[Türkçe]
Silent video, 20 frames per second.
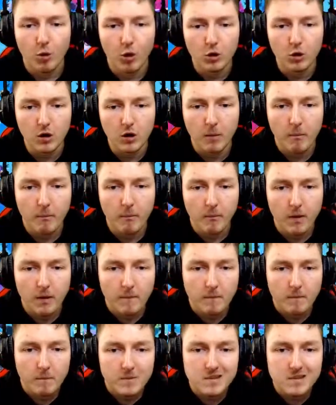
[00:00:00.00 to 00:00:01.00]
Oğlum
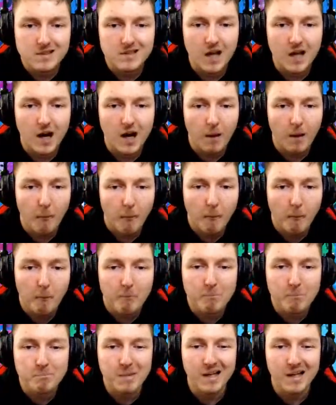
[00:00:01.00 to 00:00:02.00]
siz daha
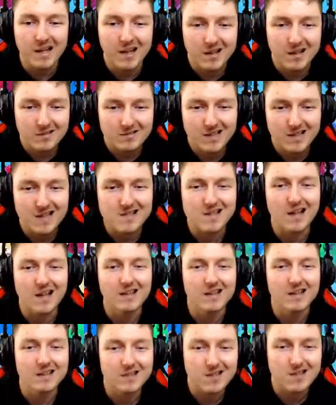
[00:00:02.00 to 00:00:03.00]
beni ne
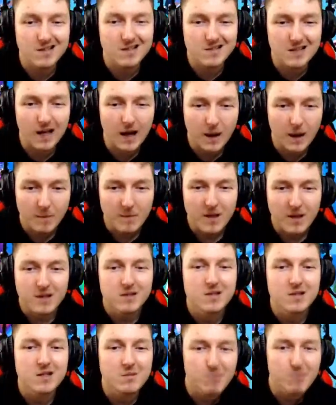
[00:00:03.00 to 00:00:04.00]
zannettiniz ya?
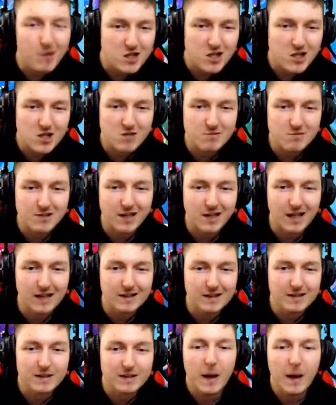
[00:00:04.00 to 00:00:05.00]
25 yaşımıza
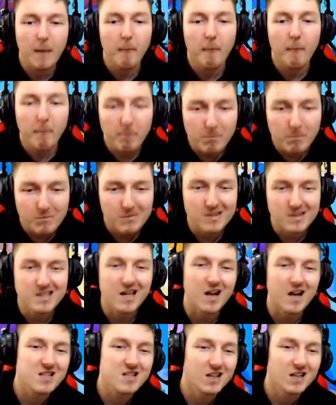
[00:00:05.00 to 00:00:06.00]
geldik diye
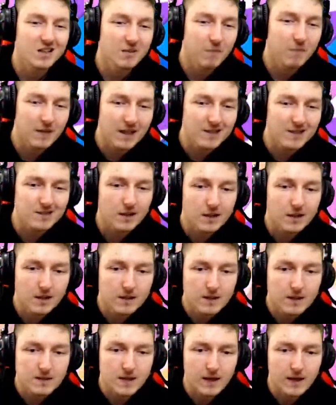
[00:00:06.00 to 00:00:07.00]
yaşlandı falan
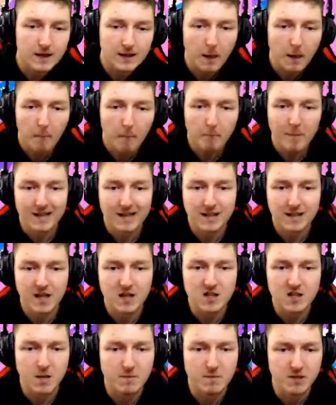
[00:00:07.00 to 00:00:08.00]
zannettiniz herhalde. Belki de
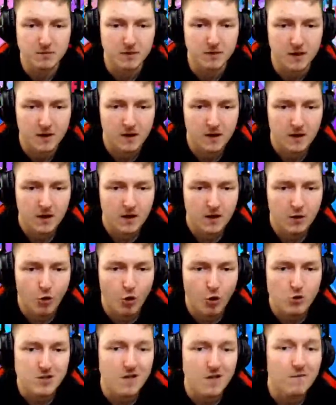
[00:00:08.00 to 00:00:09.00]
yaşlanmışımdır.
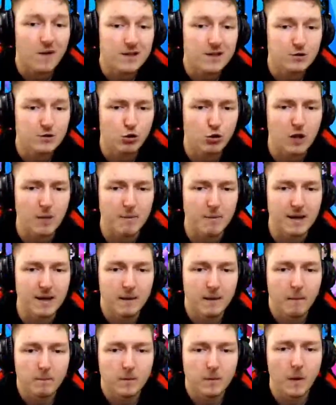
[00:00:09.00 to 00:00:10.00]
O yüzden fazla yüklenmeyin.
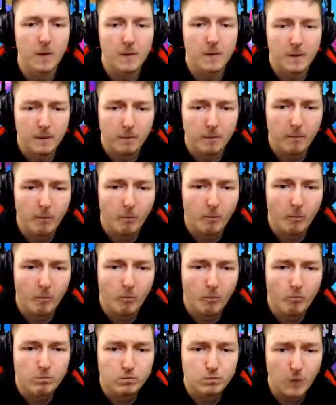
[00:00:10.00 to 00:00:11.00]
Dur.
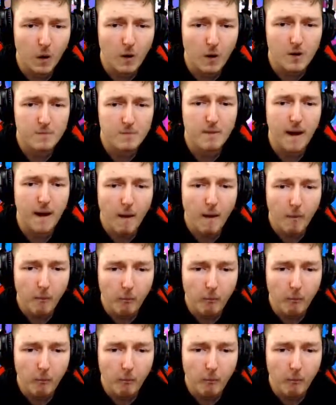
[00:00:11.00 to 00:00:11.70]
Dur be.